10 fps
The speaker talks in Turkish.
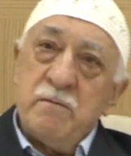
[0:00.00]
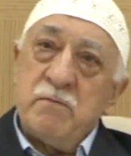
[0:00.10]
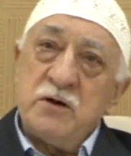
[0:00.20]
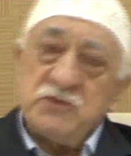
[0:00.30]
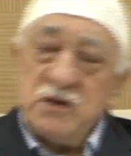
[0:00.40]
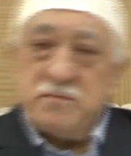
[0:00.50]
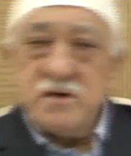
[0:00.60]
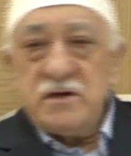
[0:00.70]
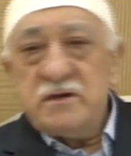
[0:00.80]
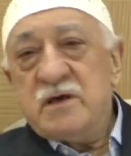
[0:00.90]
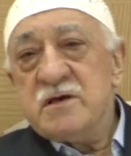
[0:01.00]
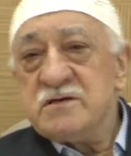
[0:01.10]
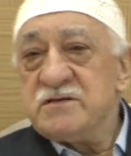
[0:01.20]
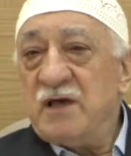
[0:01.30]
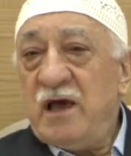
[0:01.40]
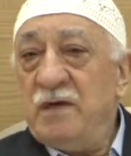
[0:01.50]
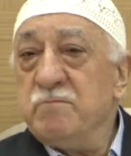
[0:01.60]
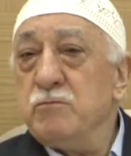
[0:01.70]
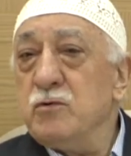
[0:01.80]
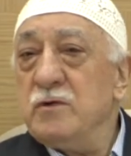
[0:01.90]
Başka bir yerde
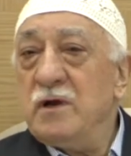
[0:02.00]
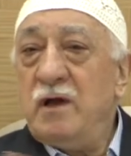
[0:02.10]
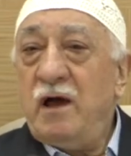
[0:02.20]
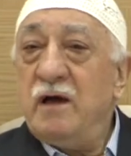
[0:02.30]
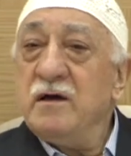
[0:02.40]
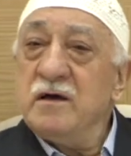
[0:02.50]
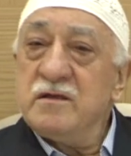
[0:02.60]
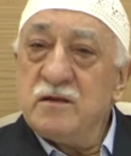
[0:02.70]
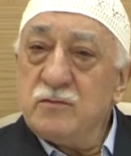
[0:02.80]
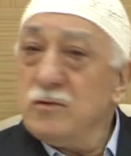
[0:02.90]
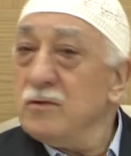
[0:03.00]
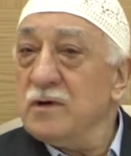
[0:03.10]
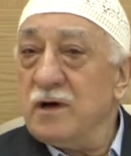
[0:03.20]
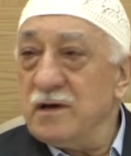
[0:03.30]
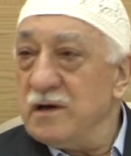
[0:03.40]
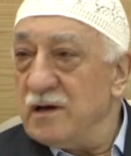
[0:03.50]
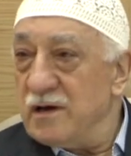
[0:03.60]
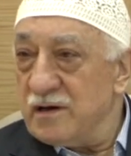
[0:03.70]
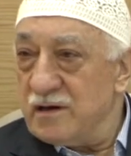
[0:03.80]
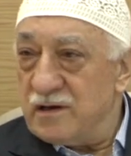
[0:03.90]
yestahibbunel hayate dünya
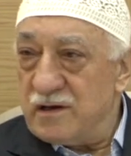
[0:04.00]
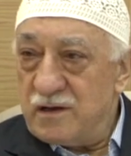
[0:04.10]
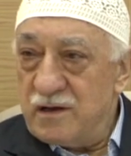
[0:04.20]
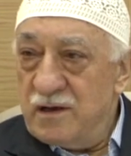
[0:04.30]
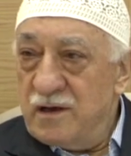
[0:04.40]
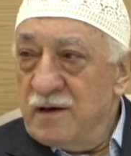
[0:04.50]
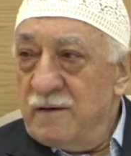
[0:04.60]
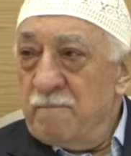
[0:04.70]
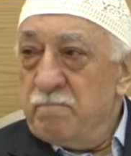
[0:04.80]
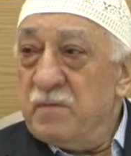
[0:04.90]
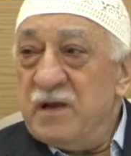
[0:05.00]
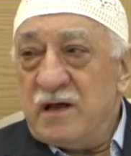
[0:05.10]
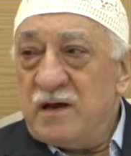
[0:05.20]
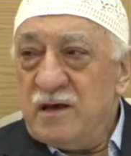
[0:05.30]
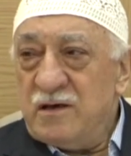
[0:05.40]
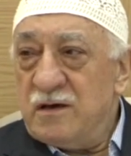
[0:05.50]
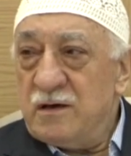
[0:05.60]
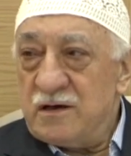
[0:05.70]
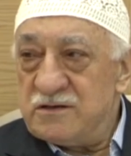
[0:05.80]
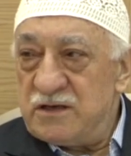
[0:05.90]
alel ahire. Bilerek
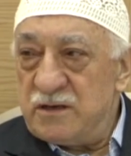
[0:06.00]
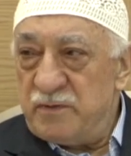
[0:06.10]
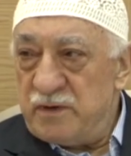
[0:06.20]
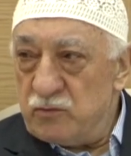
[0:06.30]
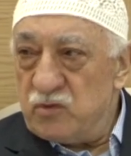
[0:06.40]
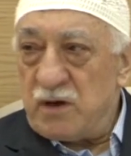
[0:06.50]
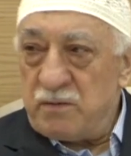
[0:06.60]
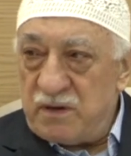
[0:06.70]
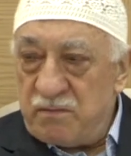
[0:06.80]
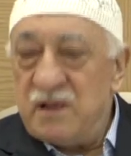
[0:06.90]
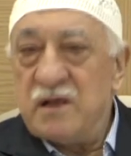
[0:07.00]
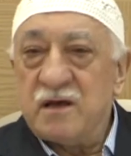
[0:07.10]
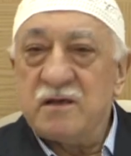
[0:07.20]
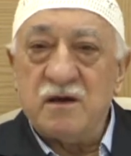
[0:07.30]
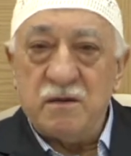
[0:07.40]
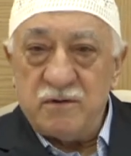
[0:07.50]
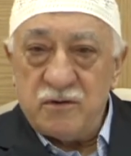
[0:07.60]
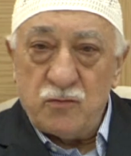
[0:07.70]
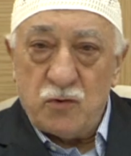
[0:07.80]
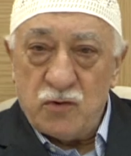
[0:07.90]
Hazreti Pir bu tabiri bilerek
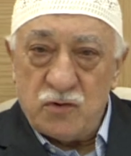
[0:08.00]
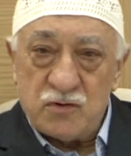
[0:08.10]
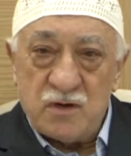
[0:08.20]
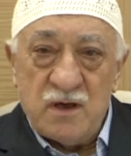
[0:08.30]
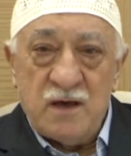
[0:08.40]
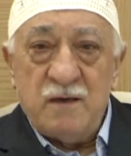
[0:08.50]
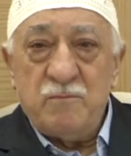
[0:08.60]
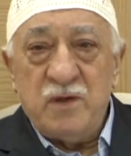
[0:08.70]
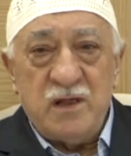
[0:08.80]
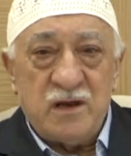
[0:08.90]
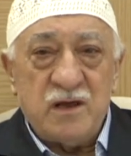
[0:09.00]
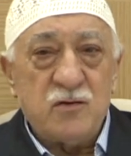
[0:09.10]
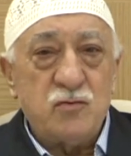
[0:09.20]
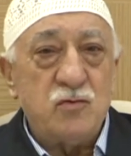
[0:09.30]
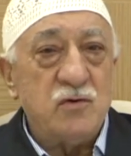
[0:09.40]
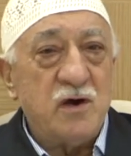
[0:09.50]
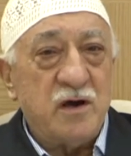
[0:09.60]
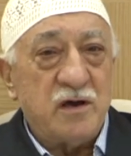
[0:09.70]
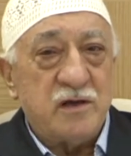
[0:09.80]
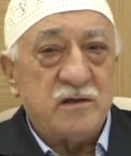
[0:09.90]
tabirini koyuyor bilerek dünya
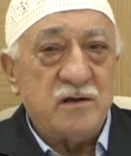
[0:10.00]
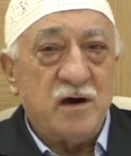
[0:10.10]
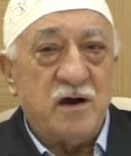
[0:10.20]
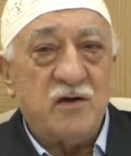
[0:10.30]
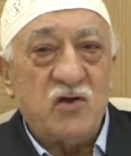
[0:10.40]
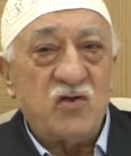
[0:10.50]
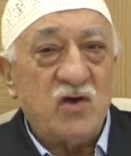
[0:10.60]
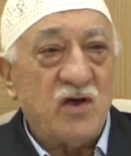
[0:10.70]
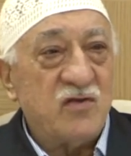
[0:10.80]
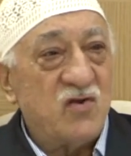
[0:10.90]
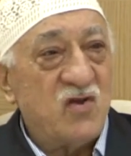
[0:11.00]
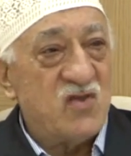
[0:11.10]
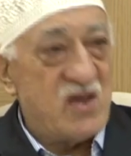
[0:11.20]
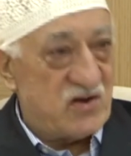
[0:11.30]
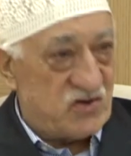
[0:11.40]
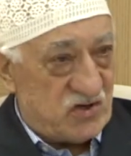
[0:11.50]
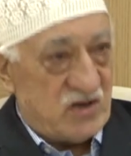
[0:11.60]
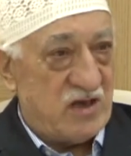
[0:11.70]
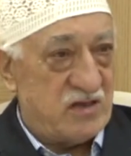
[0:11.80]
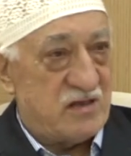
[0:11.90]
hayatını ahiret hayatına
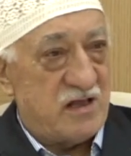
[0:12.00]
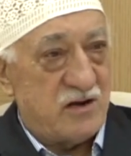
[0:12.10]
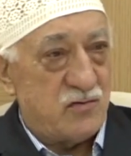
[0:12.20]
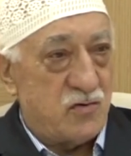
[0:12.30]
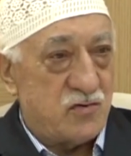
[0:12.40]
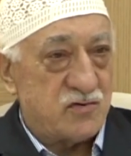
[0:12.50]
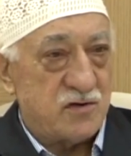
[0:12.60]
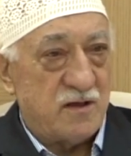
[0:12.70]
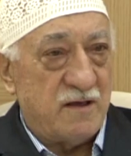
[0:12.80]
tercih ettiler diyor.